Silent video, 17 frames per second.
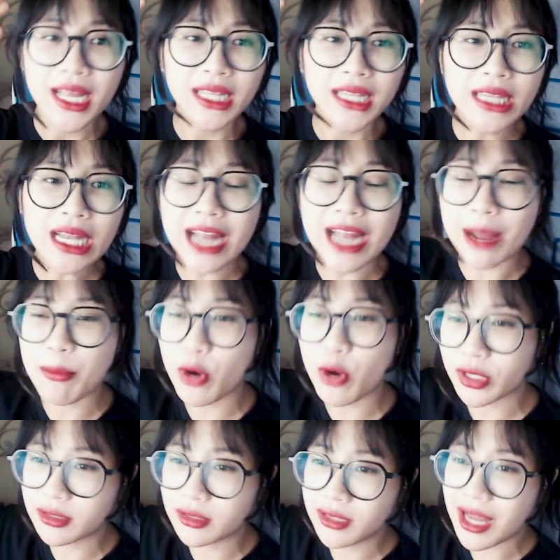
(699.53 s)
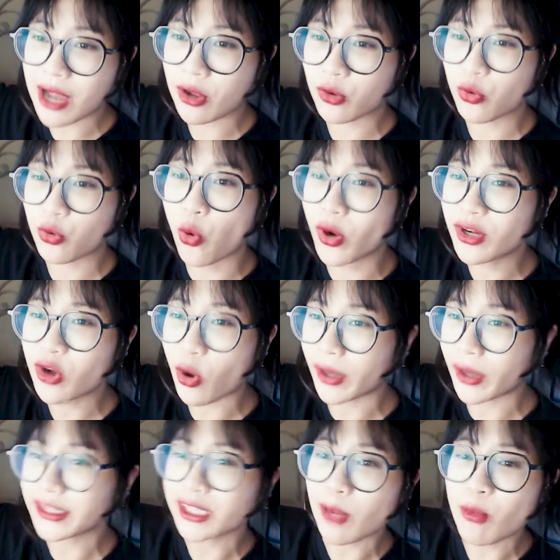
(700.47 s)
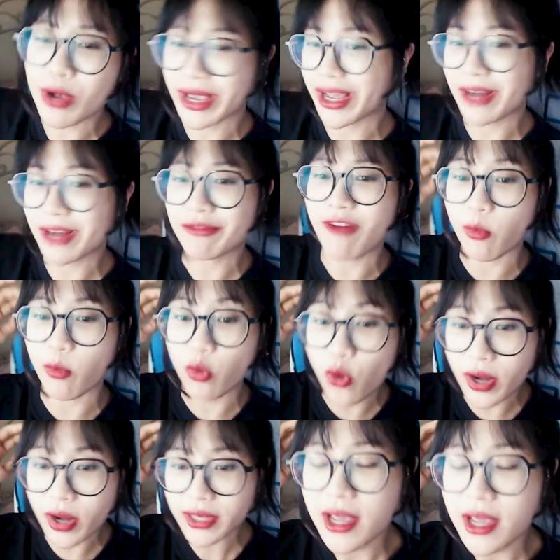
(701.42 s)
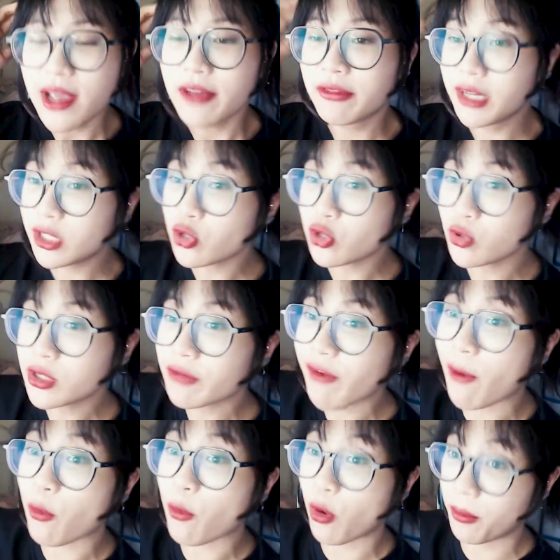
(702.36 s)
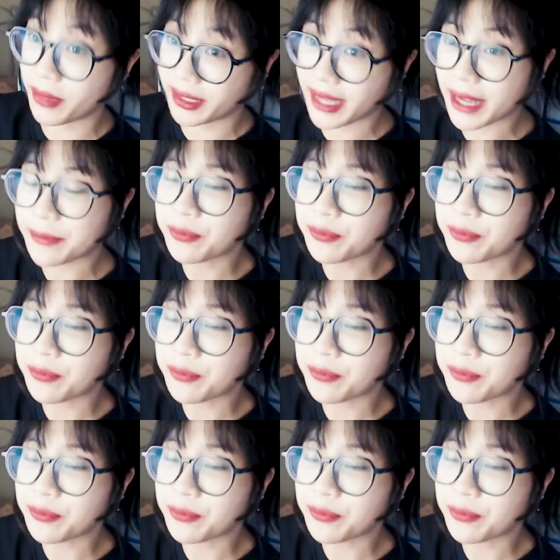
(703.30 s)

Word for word: Tất cả mọi thứ là cuốn gói trong một cái căn phòng luôn Ví dụ như phòng của mình này